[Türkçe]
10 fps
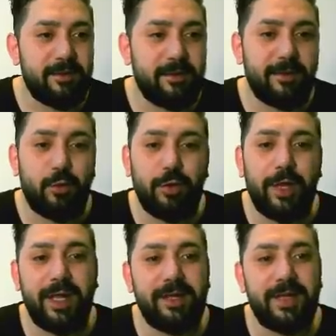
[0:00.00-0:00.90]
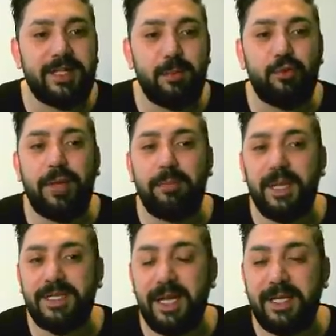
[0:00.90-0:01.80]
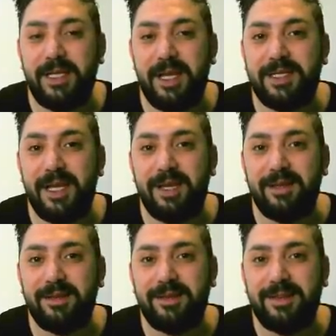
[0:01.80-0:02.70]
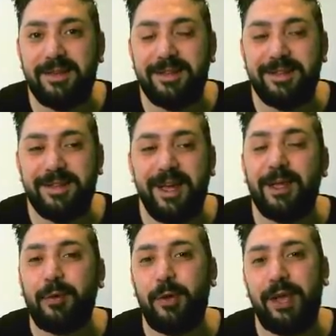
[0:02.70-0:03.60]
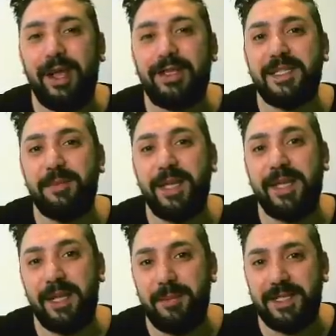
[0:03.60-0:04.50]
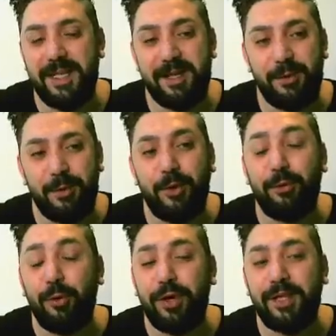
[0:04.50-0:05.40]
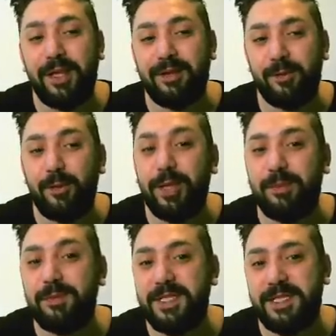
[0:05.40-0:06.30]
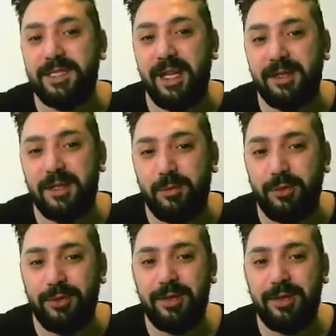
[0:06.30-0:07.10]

Yani dolar endeksi buradan basar giderse e, ee, altcoin rallisi bile gelmez yani. O, o kadar önemli bir sinyaldir bu.